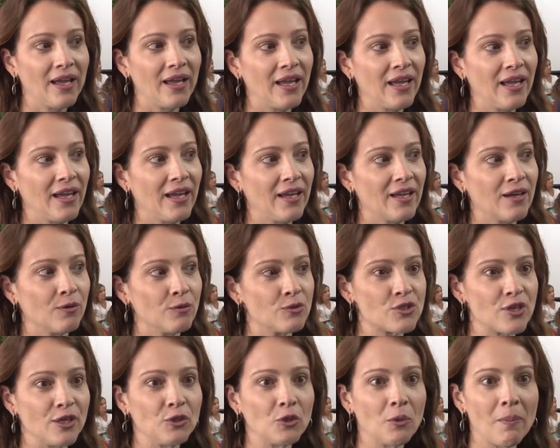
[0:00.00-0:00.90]
é,
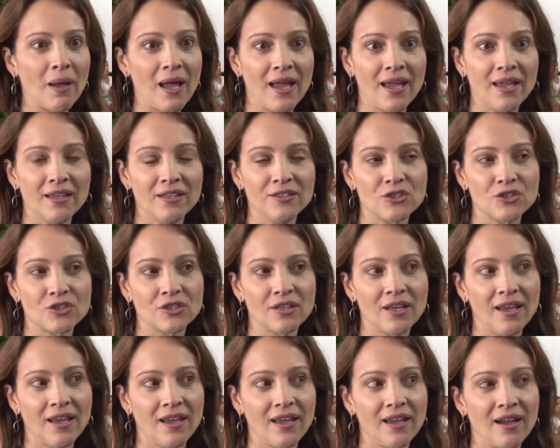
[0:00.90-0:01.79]
um jeito mais
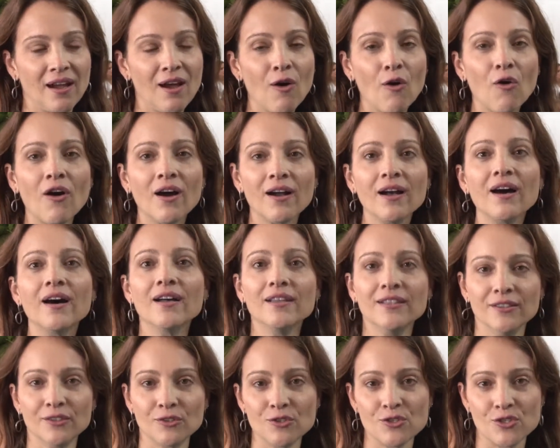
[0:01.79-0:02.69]
é,
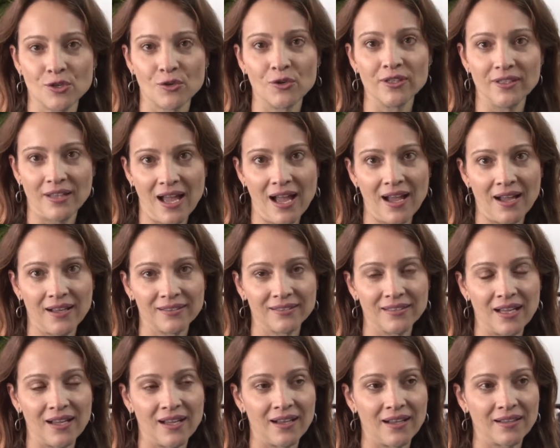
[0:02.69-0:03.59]
orgânico de cuidar
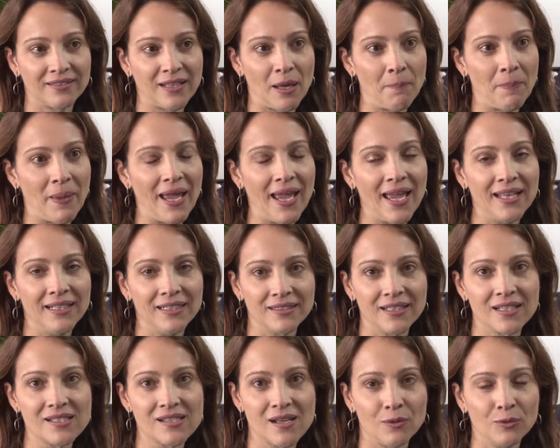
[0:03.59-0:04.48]
da, da pele,
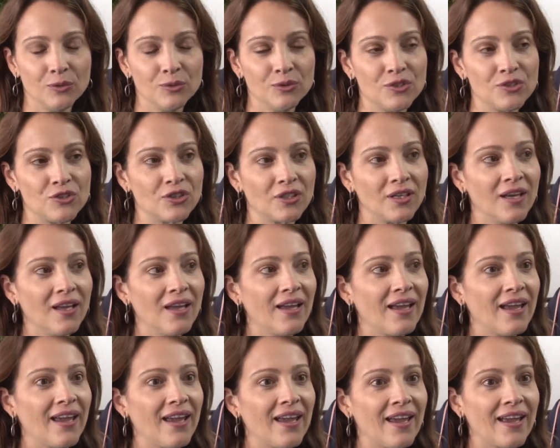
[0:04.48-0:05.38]
da saúde,
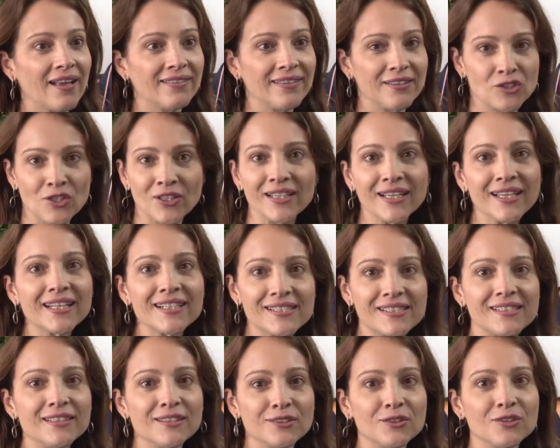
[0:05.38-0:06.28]
é, só tem
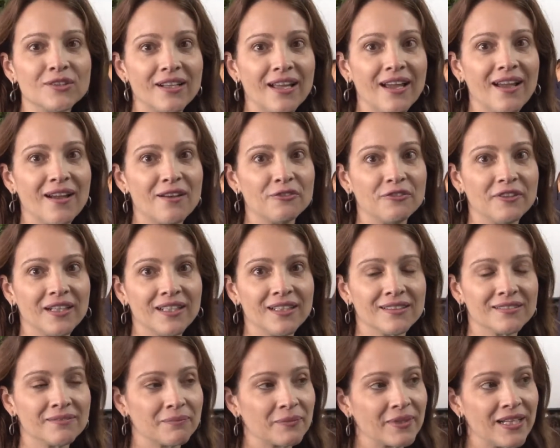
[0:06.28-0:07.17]
crescido, né? A
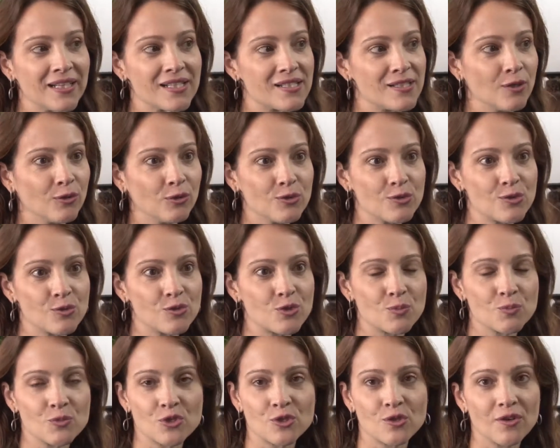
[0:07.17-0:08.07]
feira cresceu nos
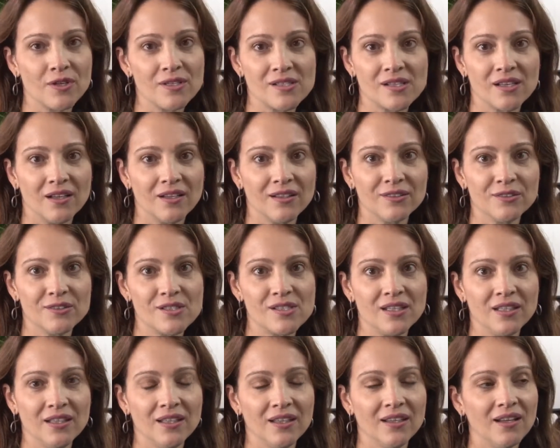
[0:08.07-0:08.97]
últimos dois anos
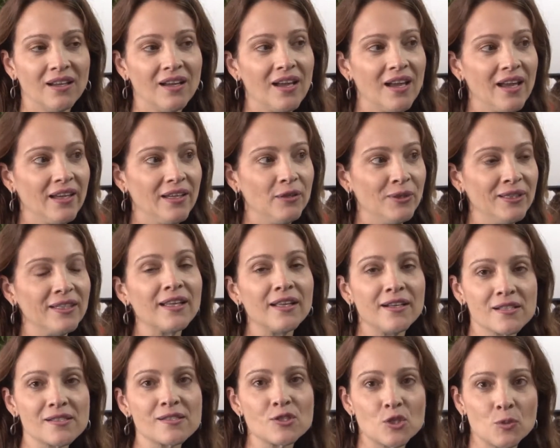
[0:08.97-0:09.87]
e, e o
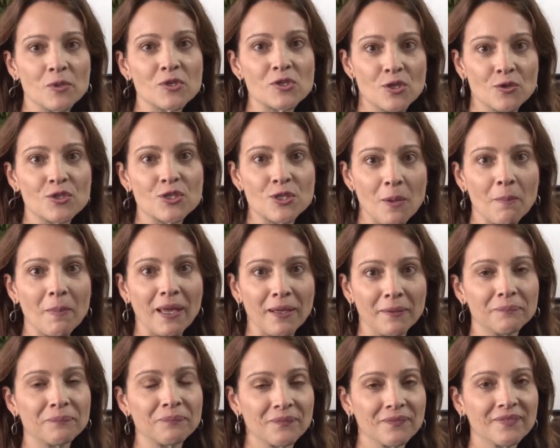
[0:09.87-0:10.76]
interesse das pessoas também.